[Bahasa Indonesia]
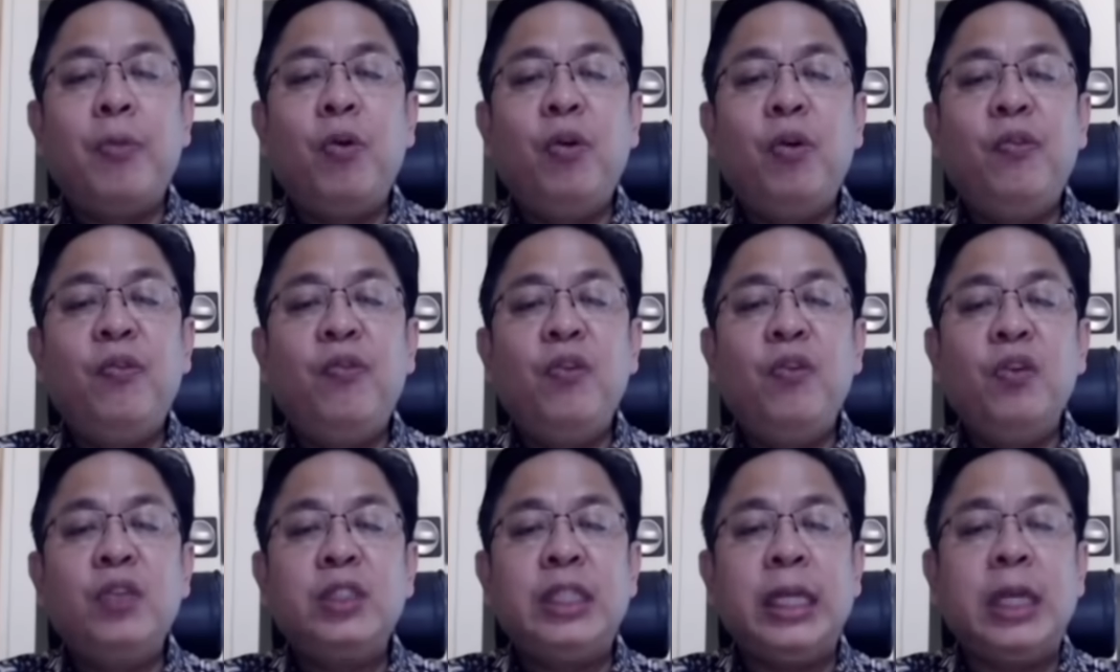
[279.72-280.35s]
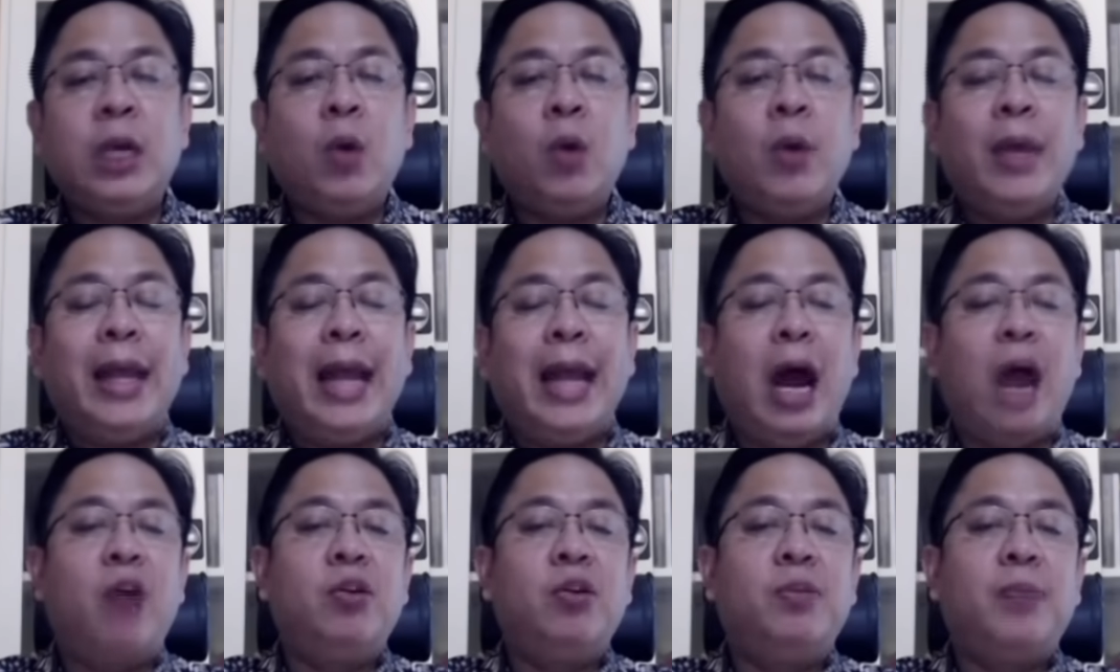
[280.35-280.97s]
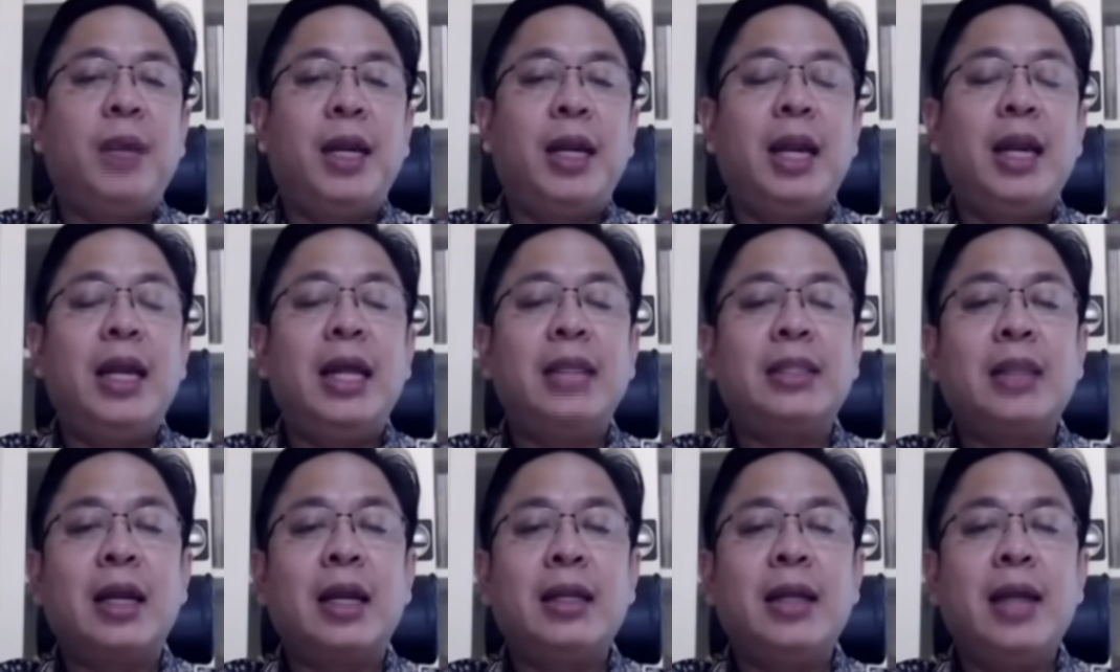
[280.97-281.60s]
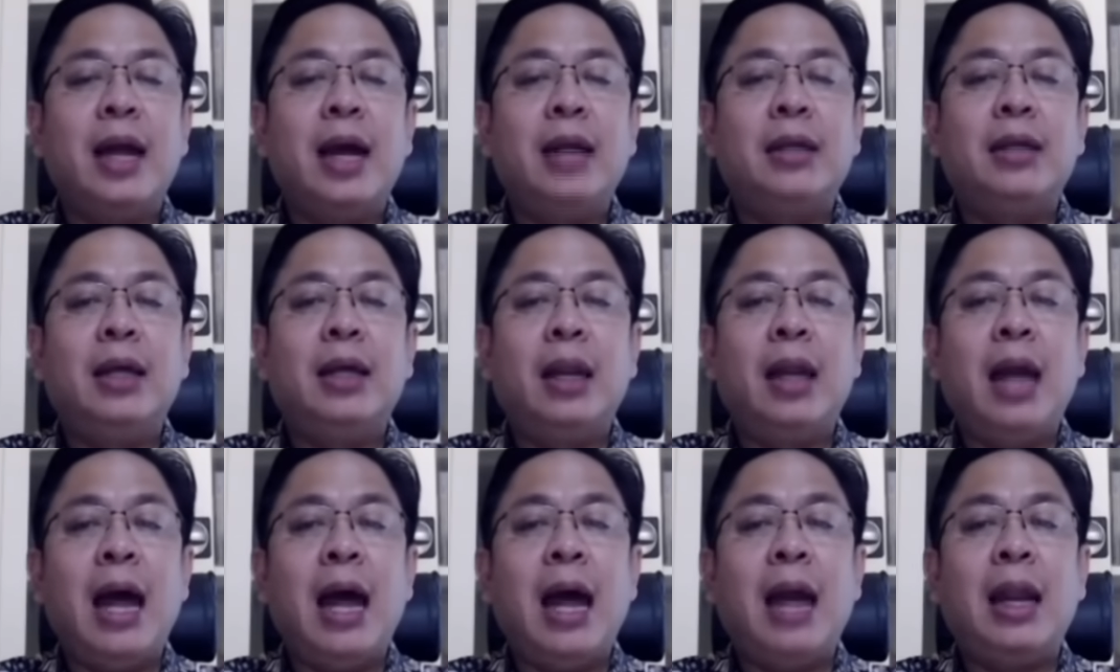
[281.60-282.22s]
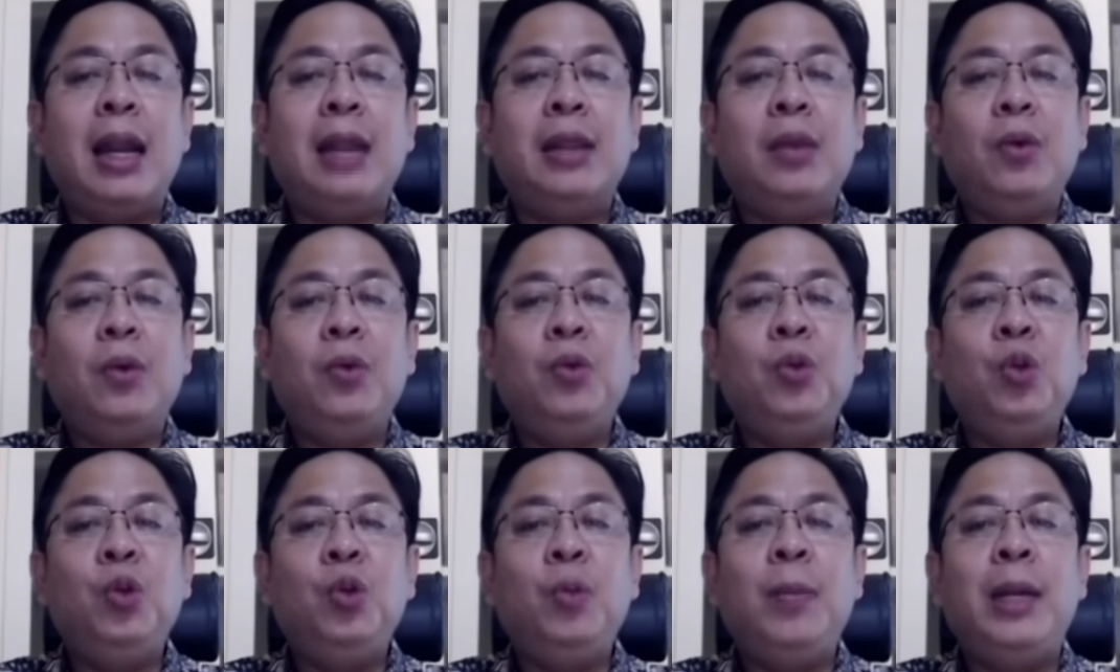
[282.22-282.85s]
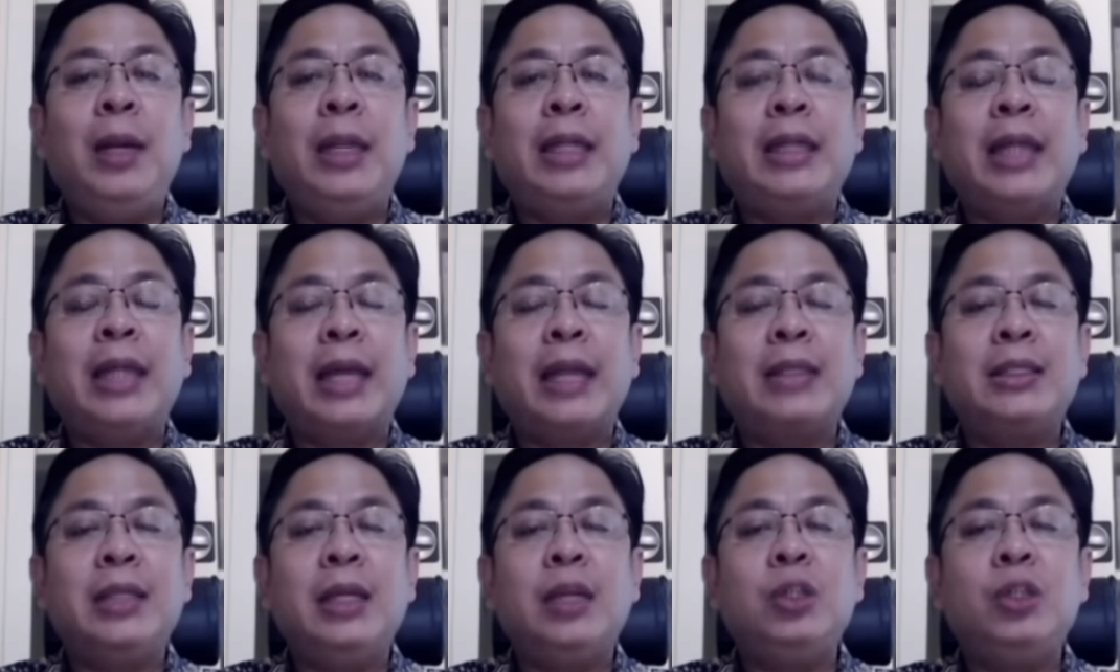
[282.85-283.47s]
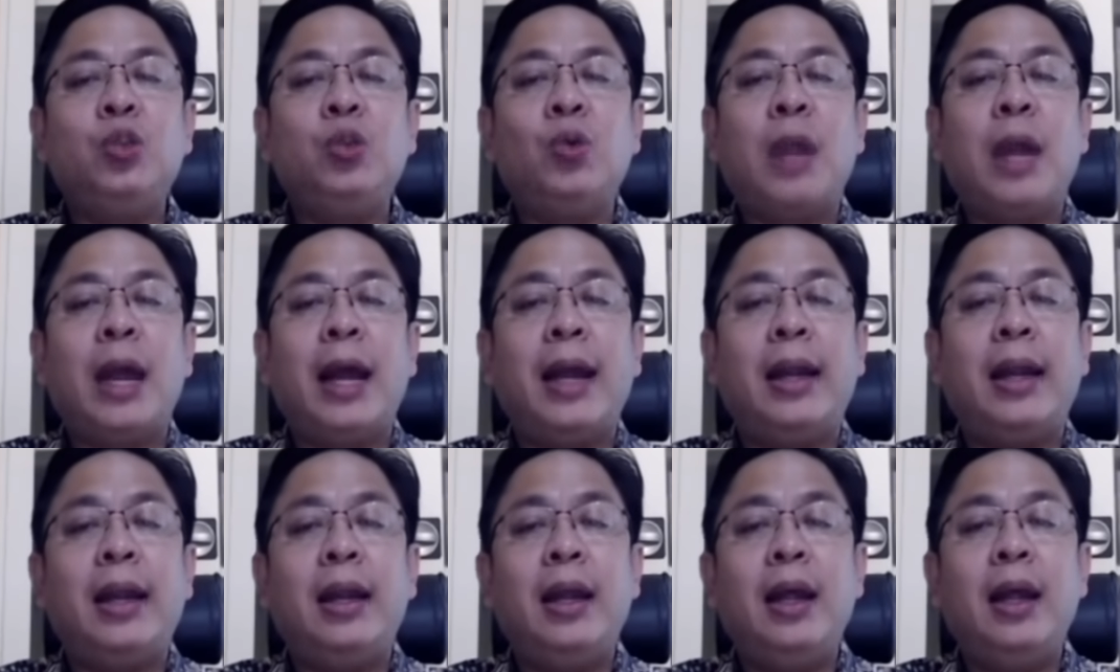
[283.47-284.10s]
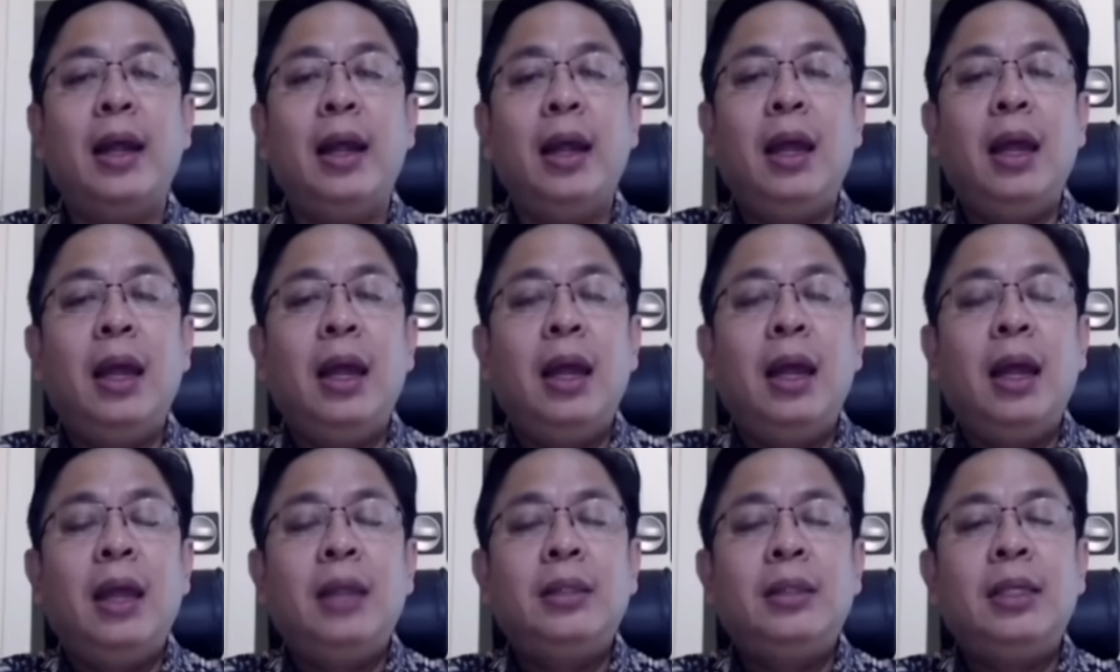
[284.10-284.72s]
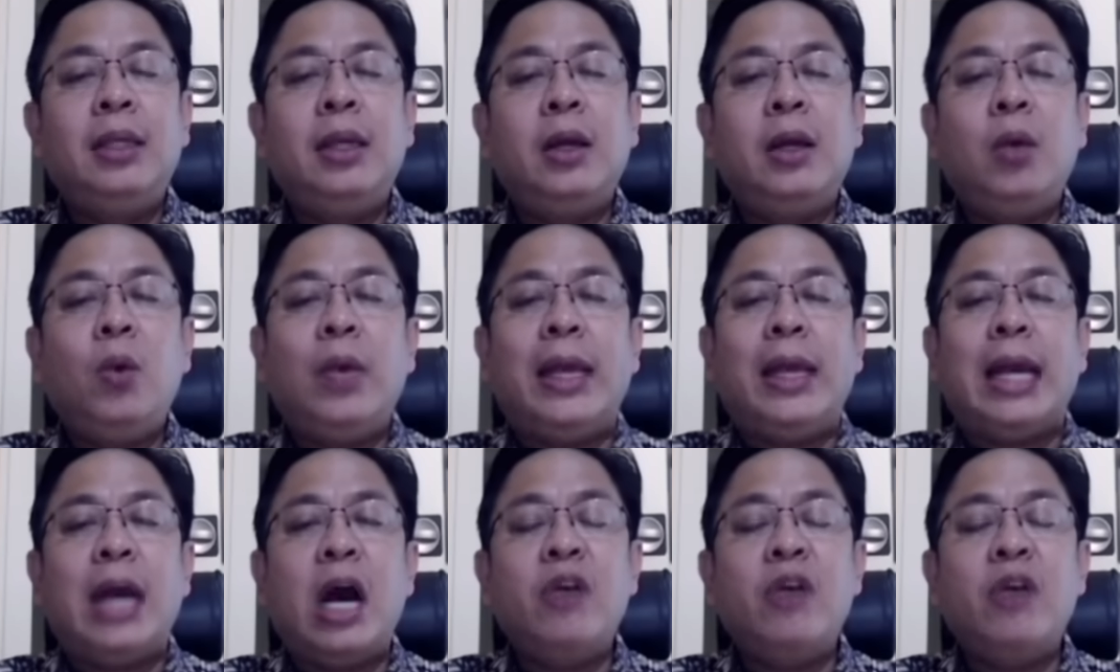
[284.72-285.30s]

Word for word: fungsi quick count pada dasarnya adalah alat untuk mendeteksi kecurangan. Mhm. Jadi quick count